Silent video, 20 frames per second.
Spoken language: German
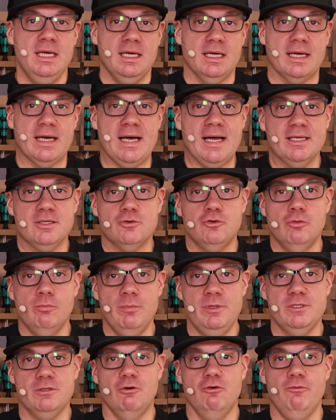
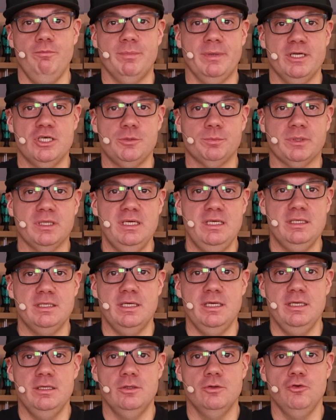Radkumpels oftmals spricht,
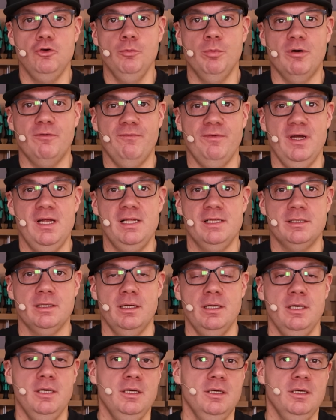hinten überfällt